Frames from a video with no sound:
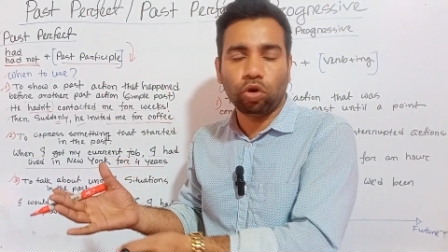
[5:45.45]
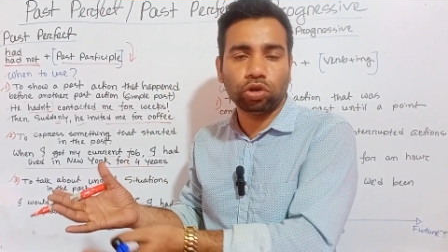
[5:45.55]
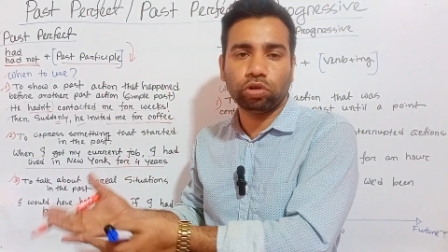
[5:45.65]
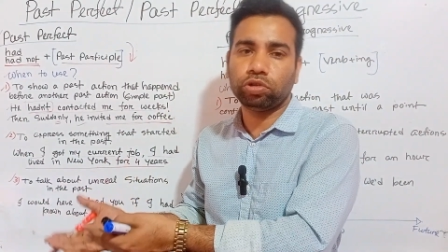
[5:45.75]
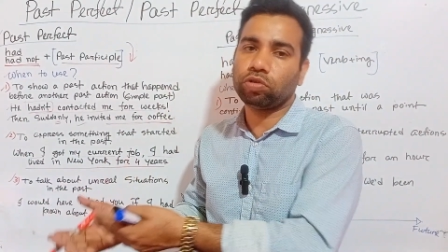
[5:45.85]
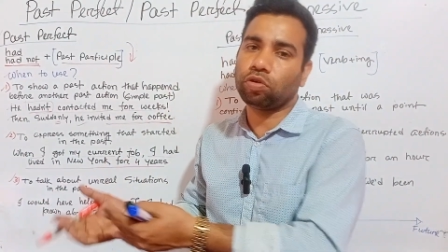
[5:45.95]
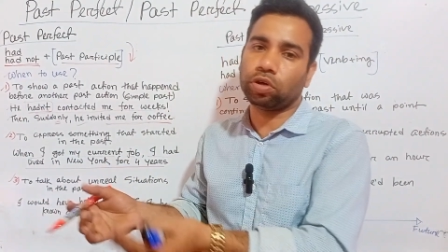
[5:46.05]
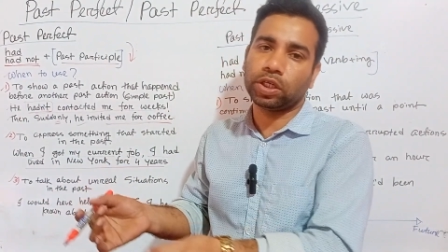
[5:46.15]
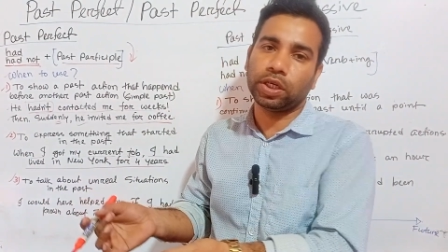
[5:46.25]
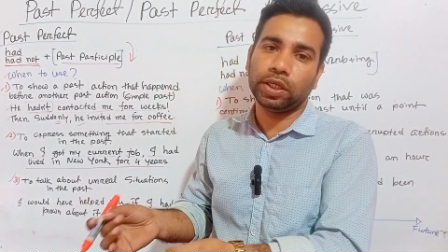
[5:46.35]
অথচ
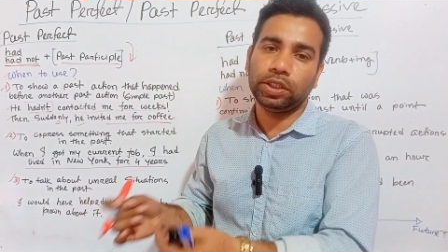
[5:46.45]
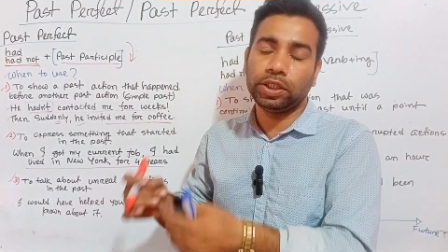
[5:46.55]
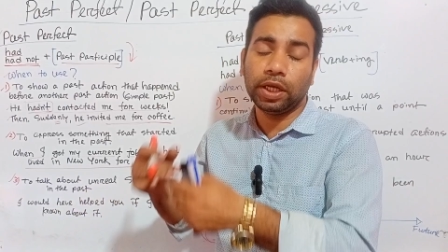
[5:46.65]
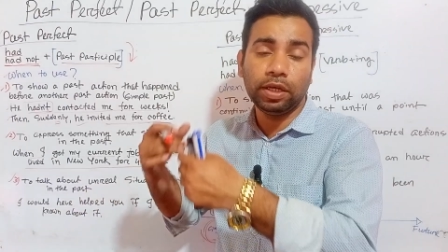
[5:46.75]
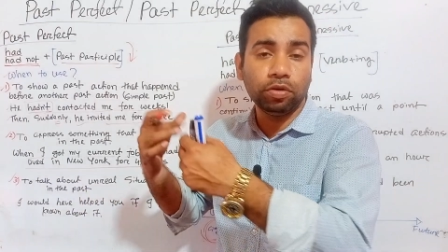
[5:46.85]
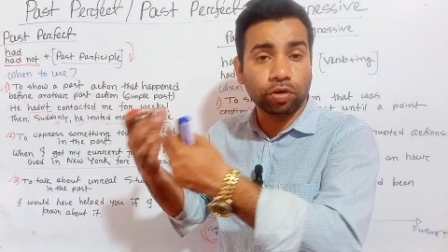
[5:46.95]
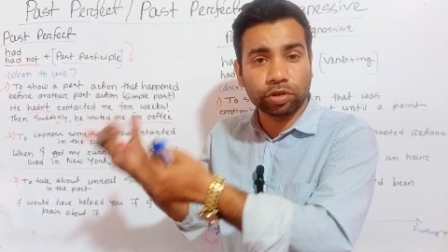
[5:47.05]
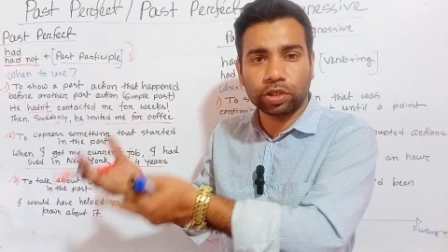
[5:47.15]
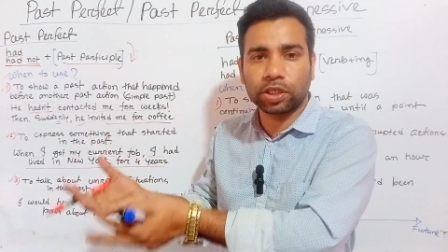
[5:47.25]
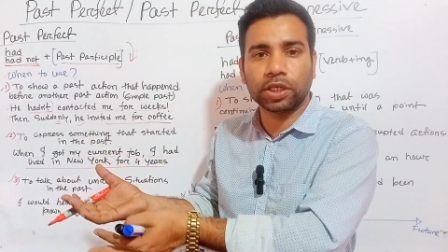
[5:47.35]
ঘটে নাই সেই
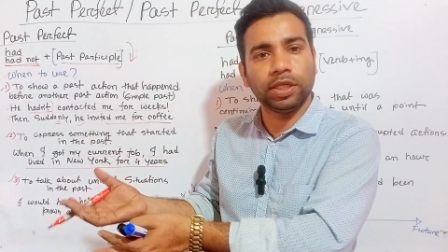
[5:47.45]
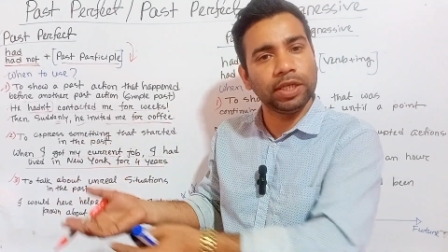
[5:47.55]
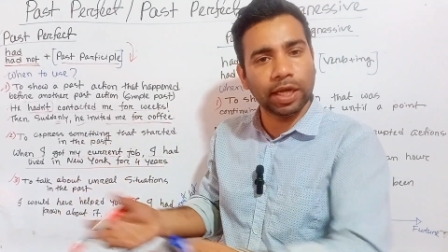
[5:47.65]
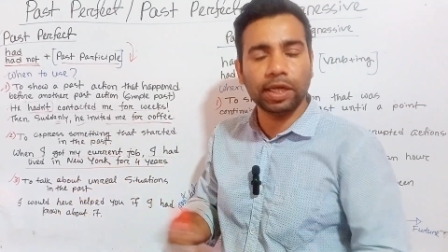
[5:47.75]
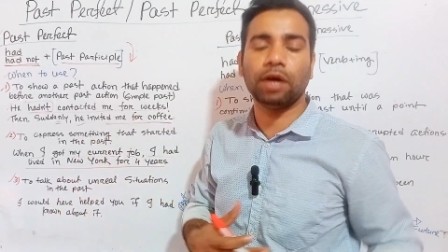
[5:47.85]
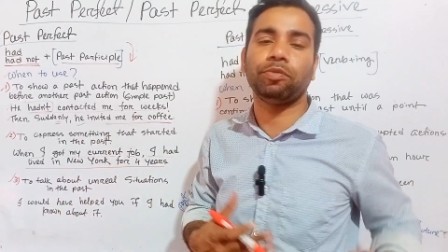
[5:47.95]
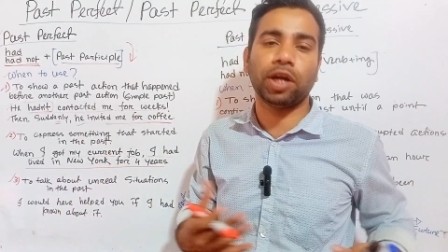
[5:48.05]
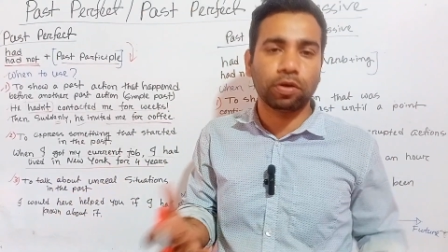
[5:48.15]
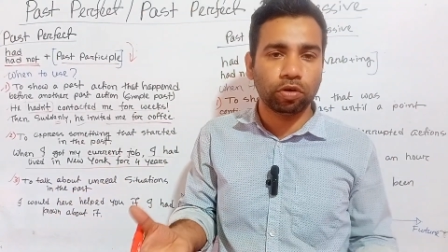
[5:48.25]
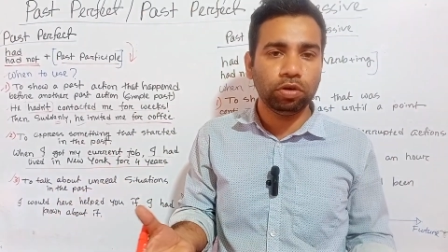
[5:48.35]
ঘটনাটা নিয়েই
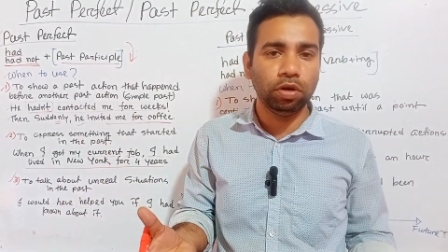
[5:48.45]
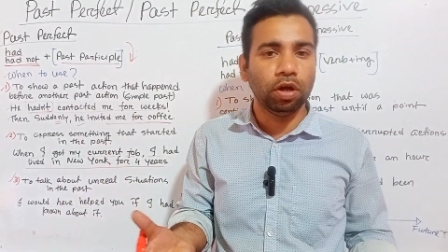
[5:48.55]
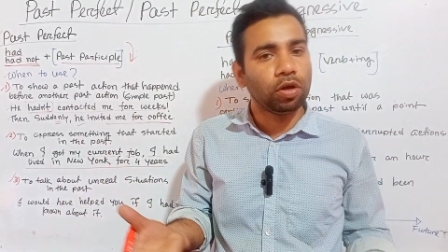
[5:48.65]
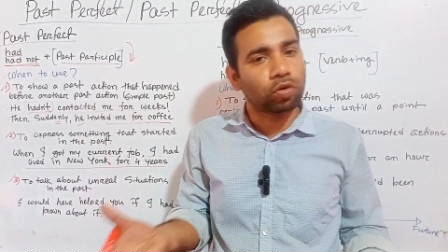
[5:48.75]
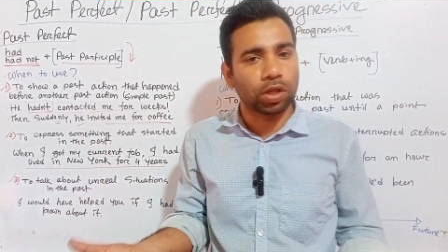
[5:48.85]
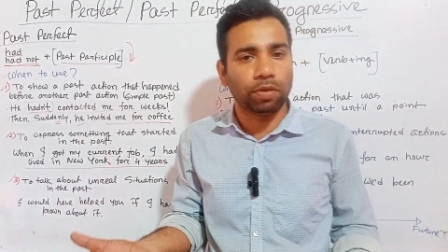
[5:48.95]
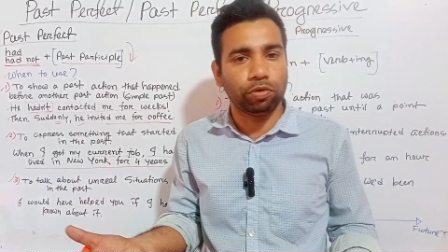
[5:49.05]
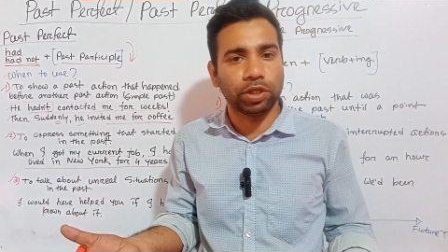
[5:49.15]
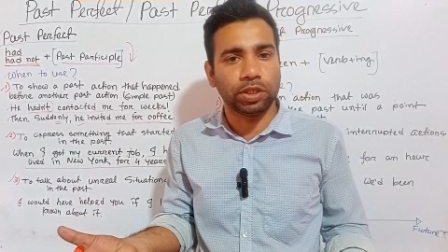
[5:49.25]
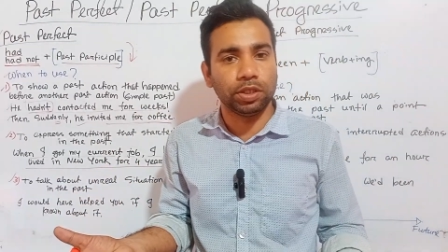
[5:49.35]
আমরা এখন কথা
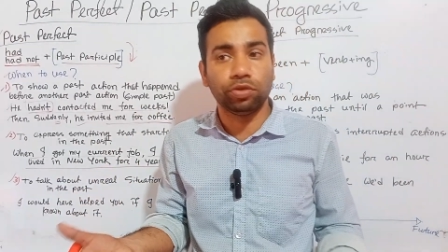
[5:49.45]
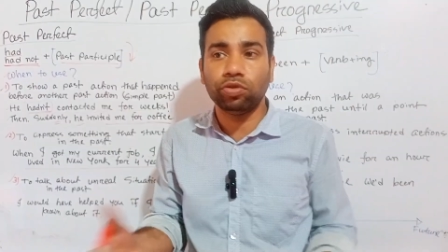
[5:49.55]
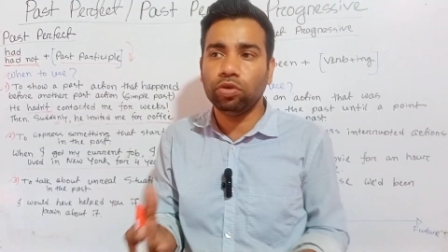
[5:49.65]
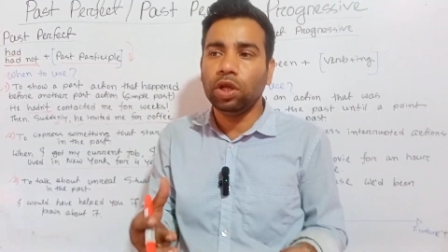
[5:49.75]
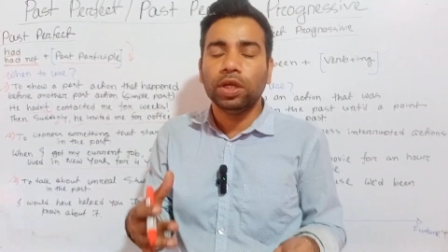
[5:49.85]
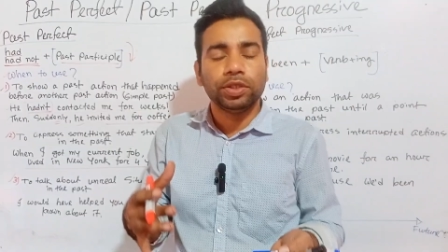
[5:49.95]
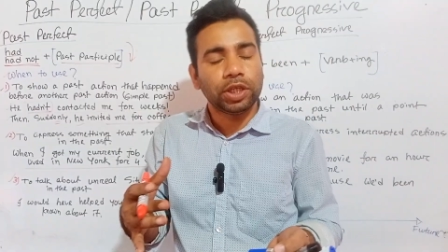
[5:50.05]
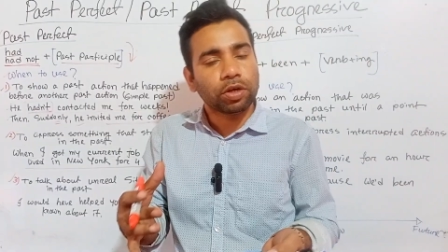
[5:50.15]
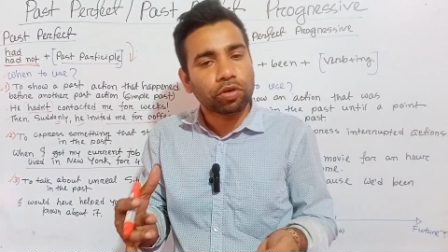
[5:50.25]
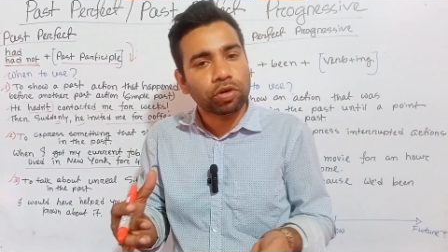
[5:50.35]
বলতেছি সো
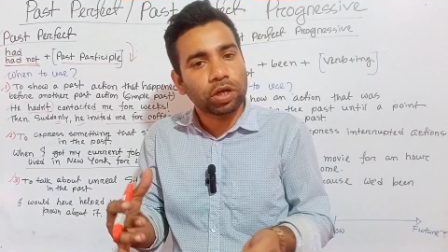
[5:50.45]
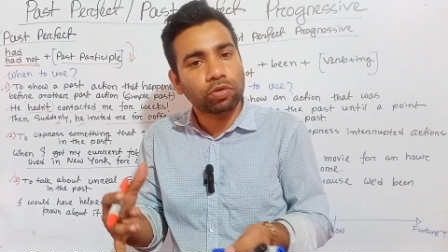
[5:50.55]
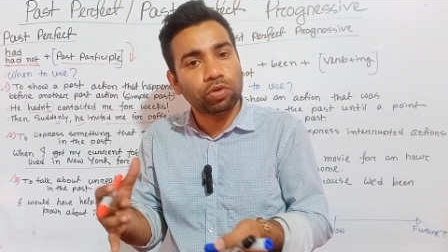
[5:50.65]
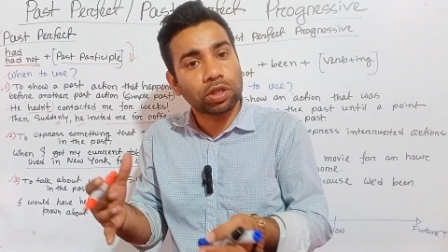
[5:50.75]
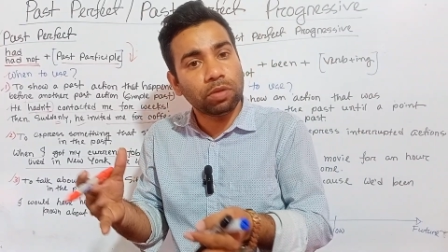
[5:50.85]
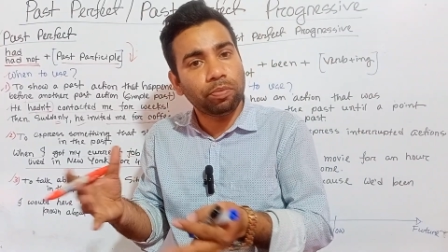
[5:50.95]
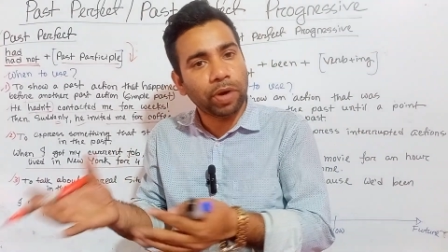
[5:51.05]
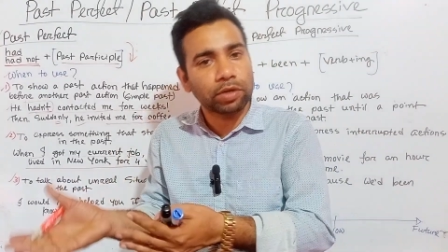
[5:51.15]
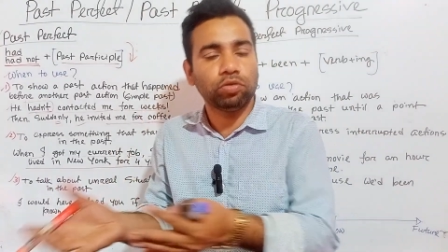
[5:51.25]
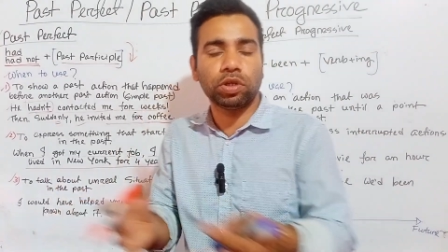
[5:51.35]
যে ঘটনাটা ঘটতে
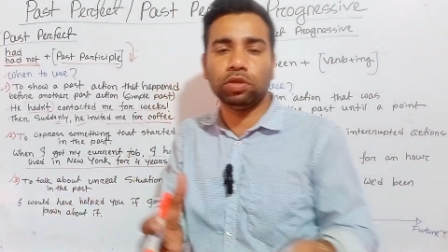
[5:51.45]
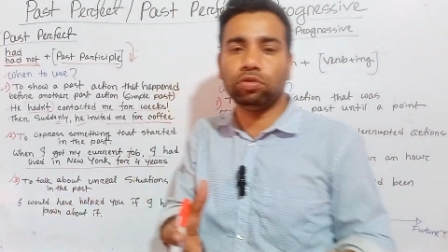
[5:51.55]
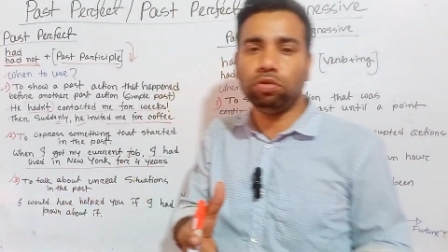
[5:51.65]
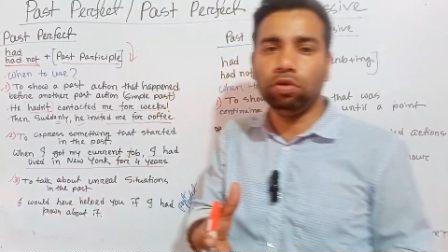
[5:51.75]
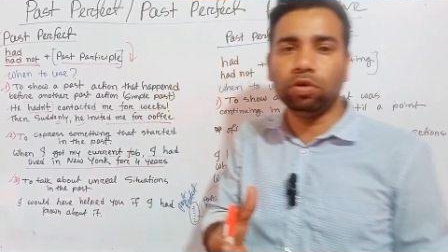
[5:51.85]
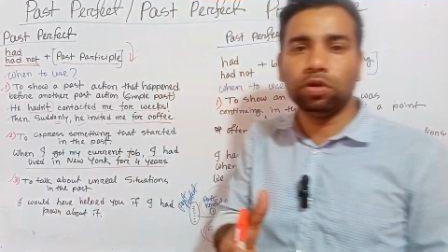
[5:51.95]
পারতো কিন্তু